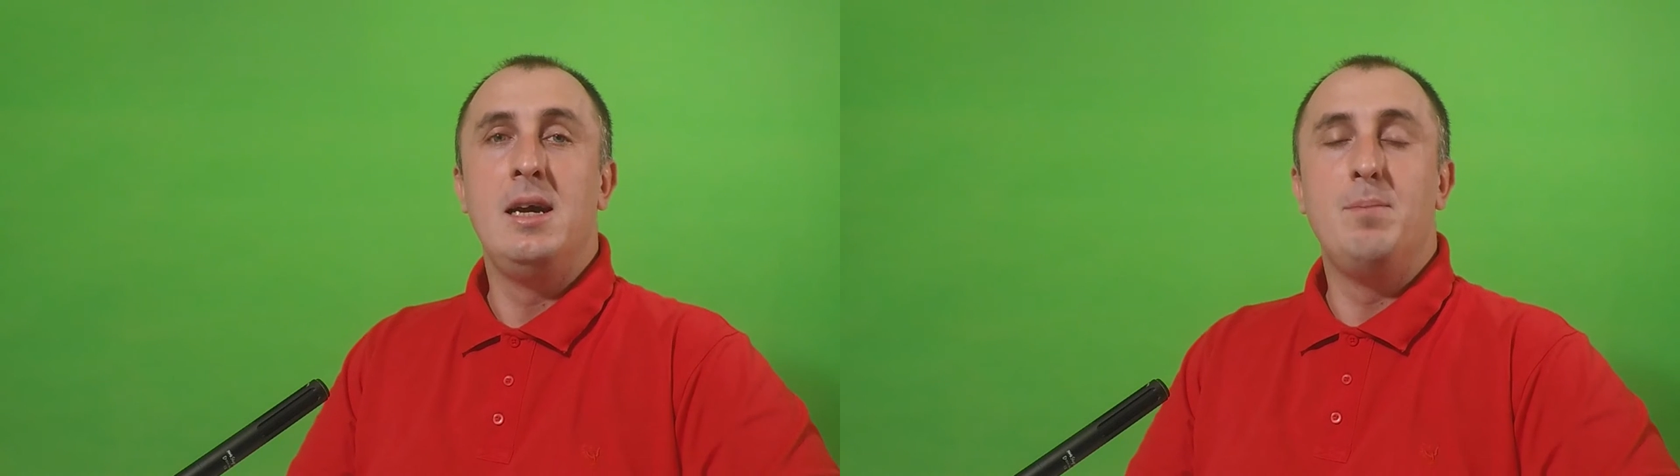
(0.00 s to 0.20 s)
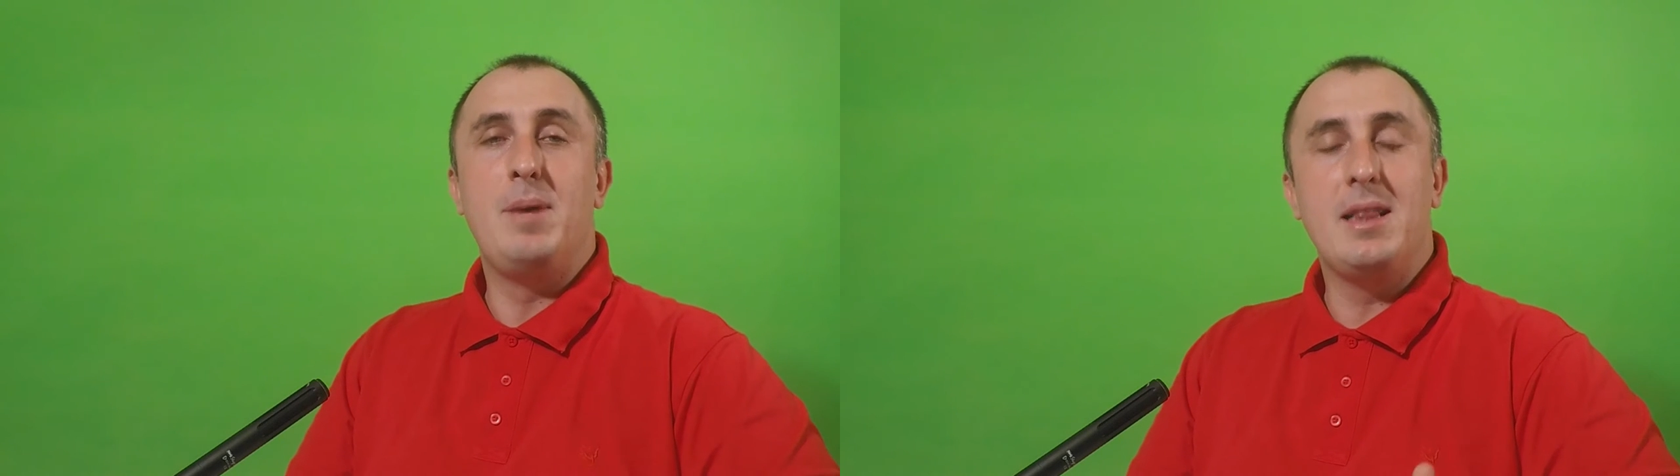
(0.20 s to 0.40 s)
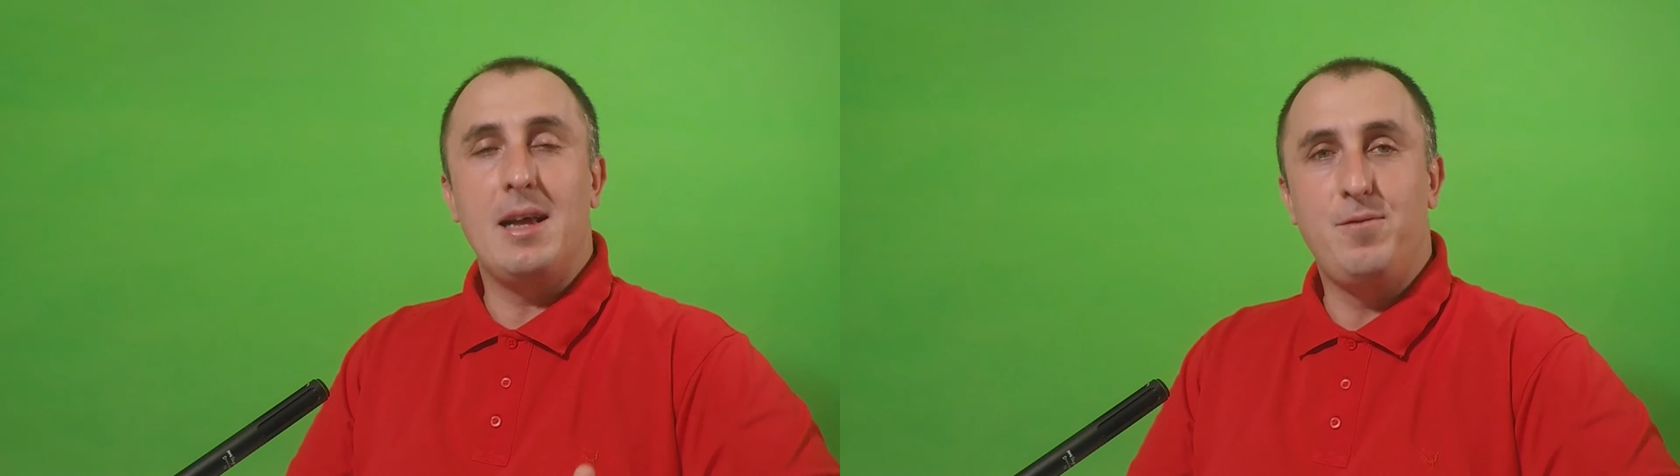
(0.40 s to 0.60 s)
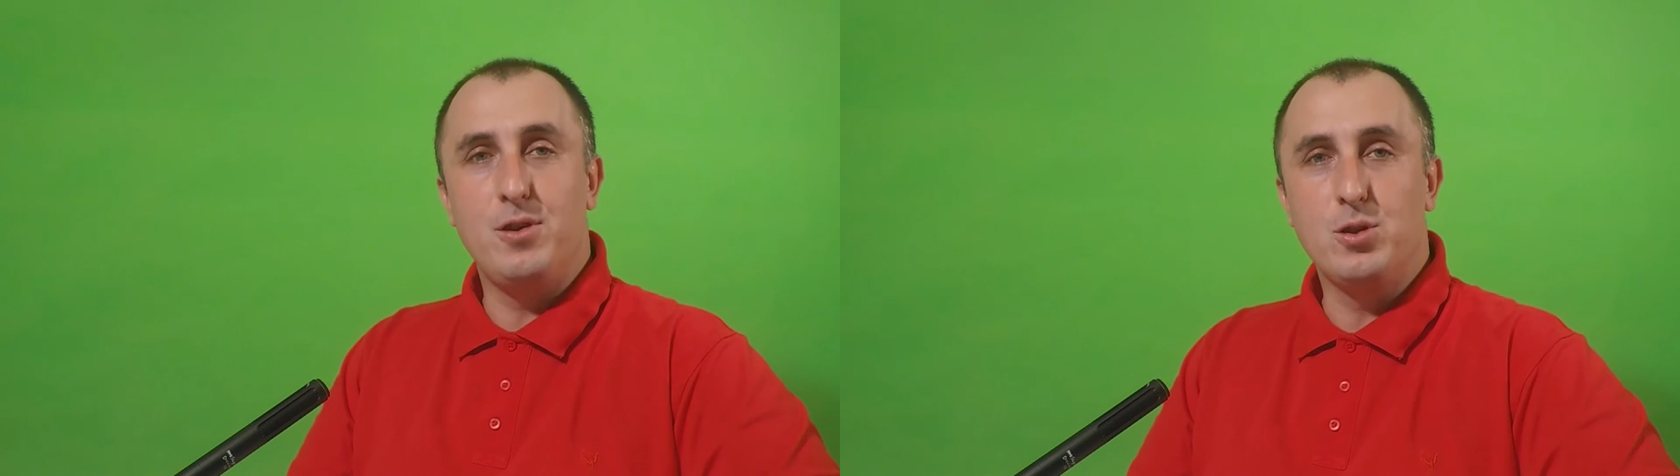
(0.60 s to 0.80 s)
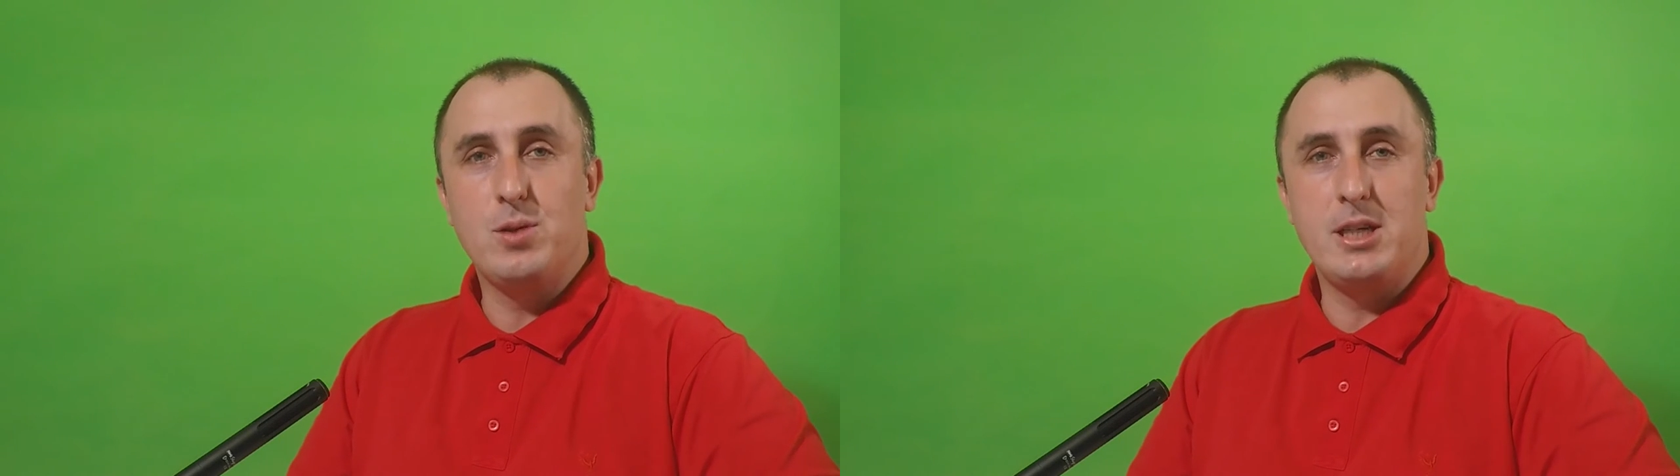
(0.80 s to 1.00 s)
pętla
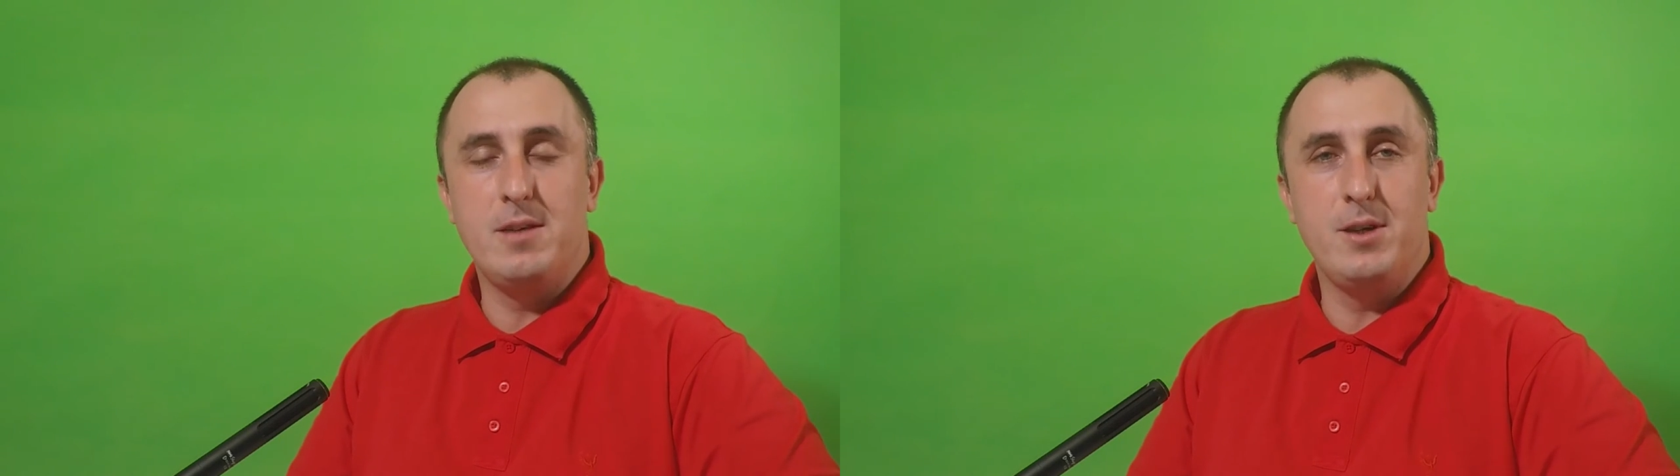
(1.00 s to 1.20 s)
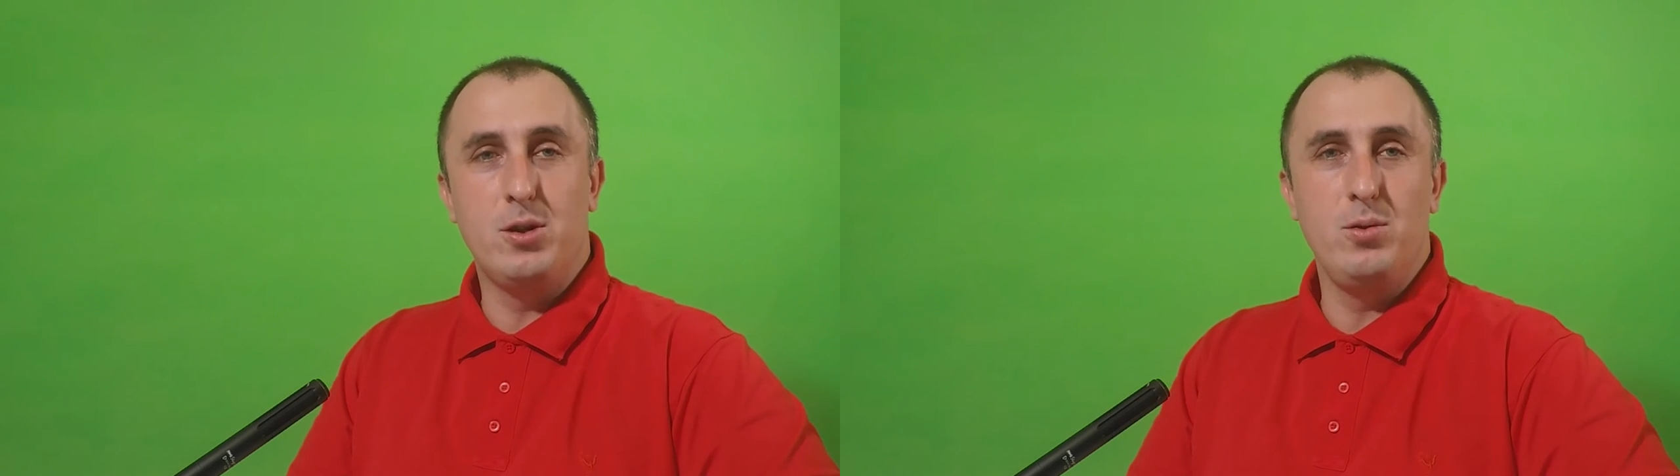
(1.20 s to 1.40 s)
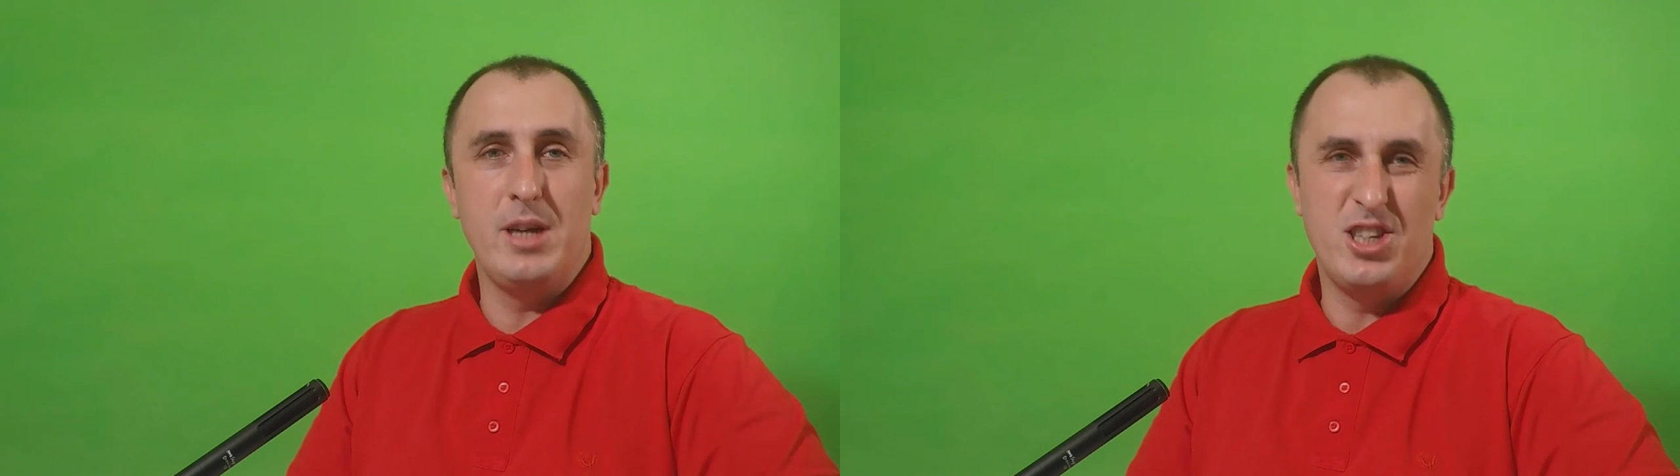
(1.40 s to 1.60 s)
for, która się wykonuje